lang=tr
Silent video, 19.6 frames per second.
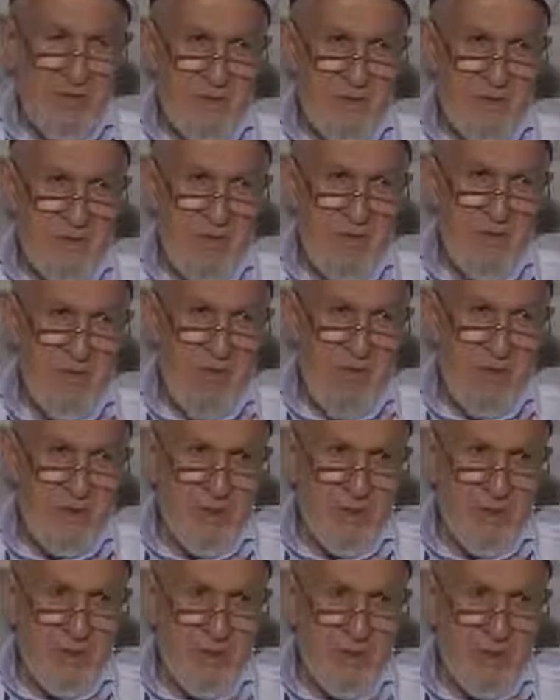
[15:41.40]
Hocam
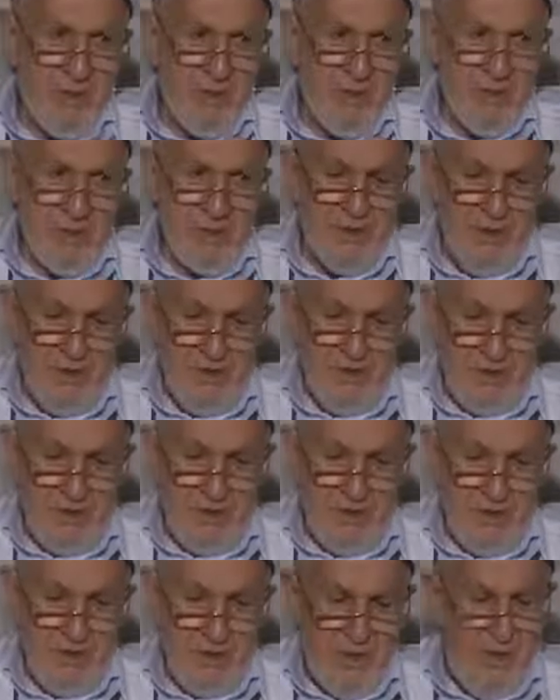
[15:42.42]
yanlış, yanlış yaptın.
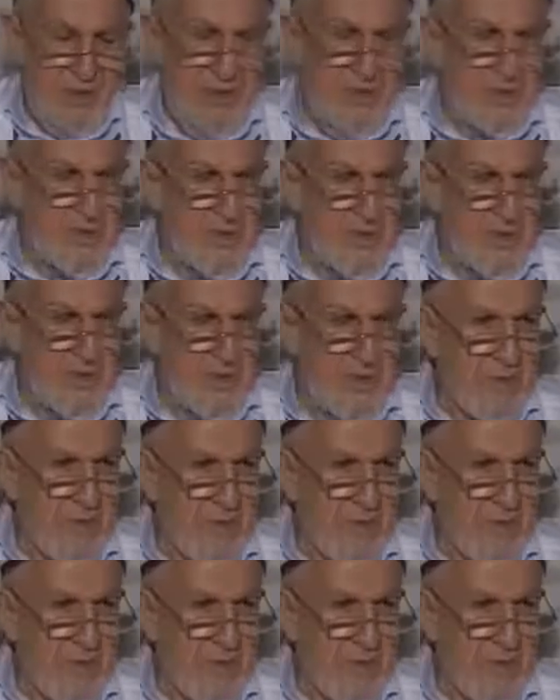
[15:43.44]
Niye yaptım?